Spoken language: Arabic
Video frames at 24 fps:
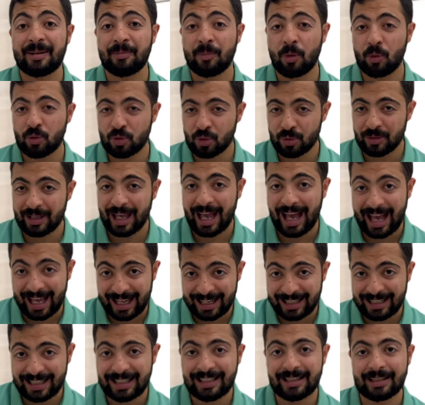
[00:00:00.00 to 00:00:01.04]
الموجوده
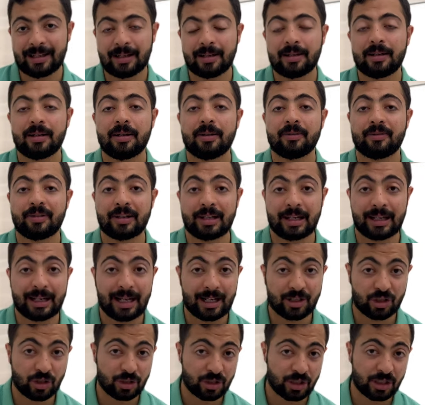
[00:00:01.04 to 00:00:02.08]
حاليا في
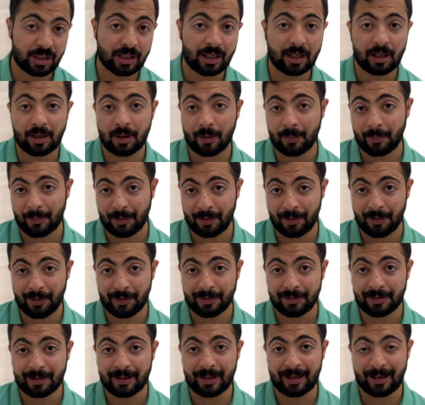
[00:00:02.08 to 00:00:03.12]
العلاج الجيني
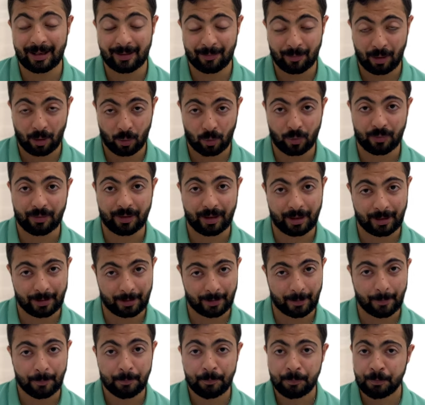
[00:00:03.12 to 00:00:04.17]
للامراض المعروفه
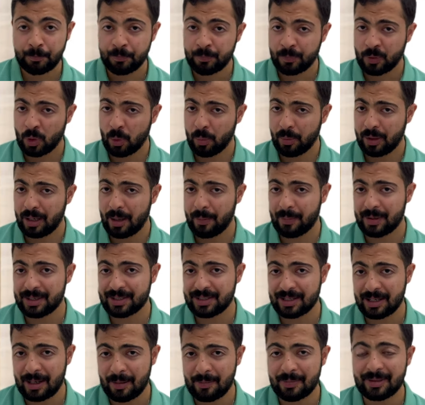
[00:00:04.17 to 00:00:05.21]
عنا ومن
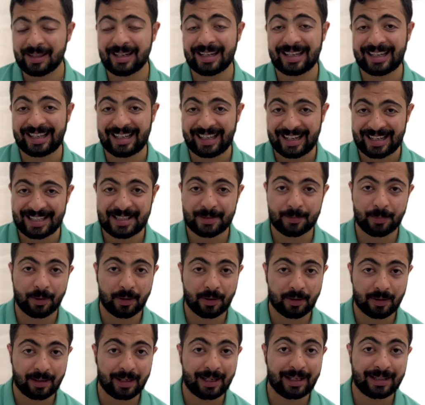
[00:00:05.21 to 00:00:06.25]
ابرز الامثله
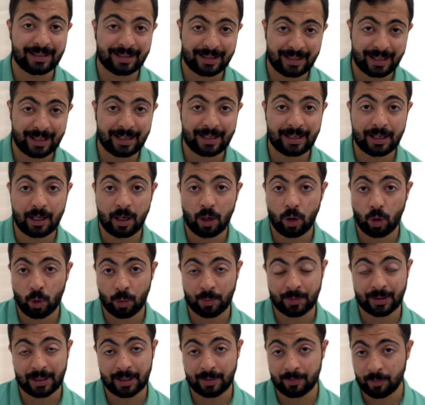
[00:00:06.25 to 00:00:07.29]
كريسبر انتليا
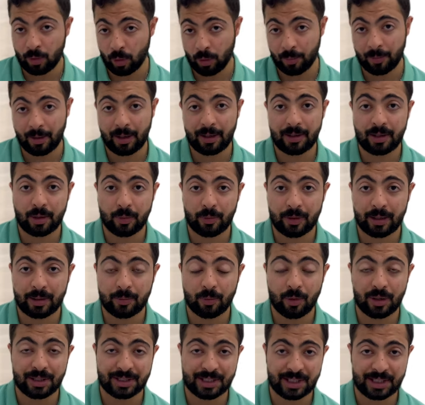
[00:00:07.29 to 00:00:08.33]
وبيم وباي ذا واي
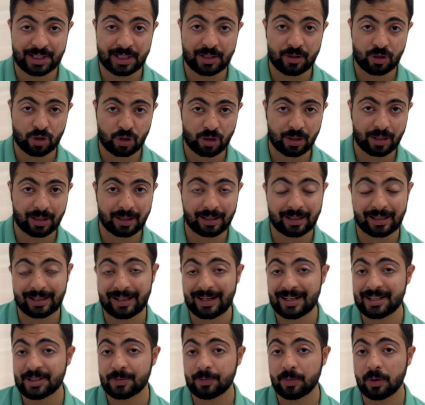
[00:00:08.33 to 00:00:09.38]
مؤسسين شركه
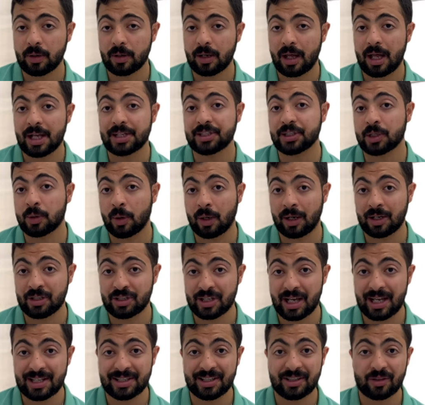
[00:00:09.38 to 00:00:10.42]
كريسبر حصلوا على
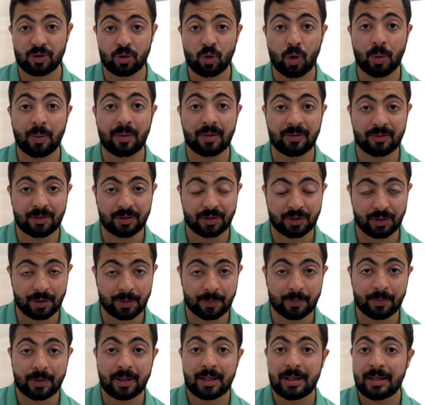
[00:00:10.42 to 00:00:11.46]
جائزه نوبل في
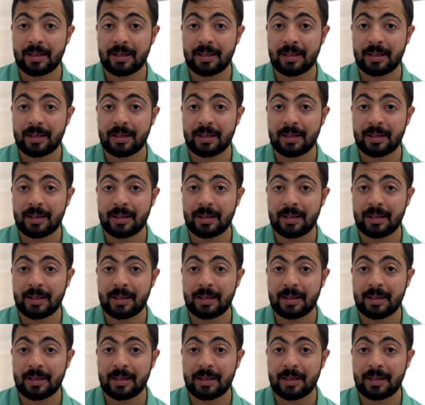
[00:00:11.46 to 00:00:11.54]
الطب